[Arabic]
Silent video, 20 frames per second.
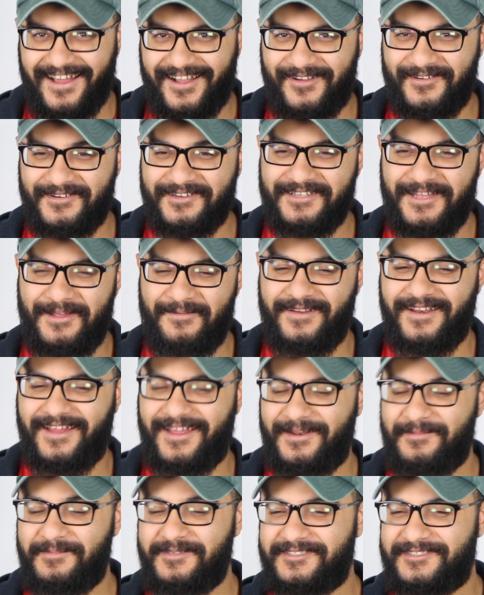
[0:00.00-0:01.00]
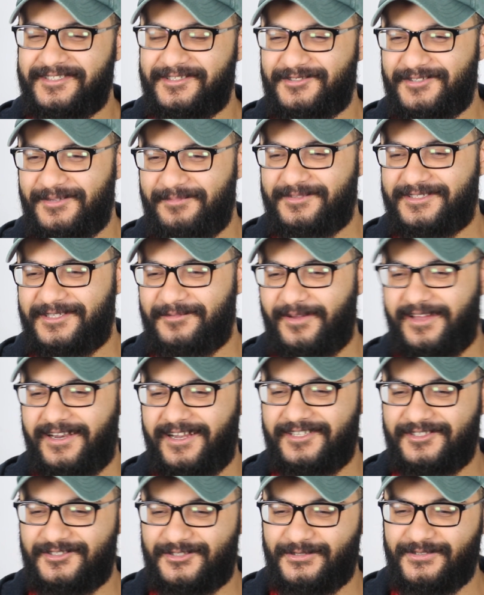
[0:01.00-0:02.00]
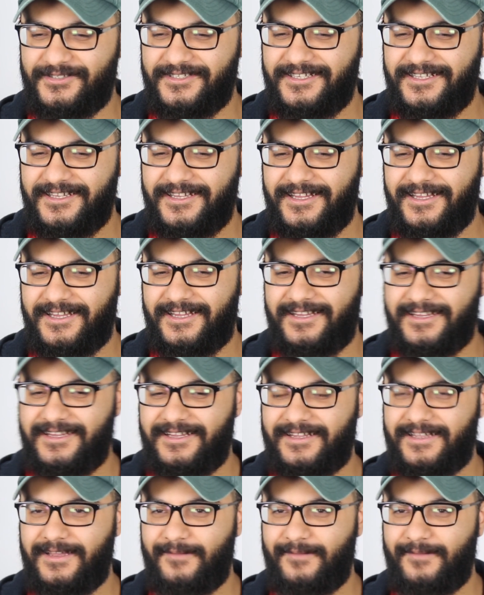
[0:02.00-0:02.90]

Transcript: فكانوا دايما اغلبيه السندوتشات بتبقى لانشون آه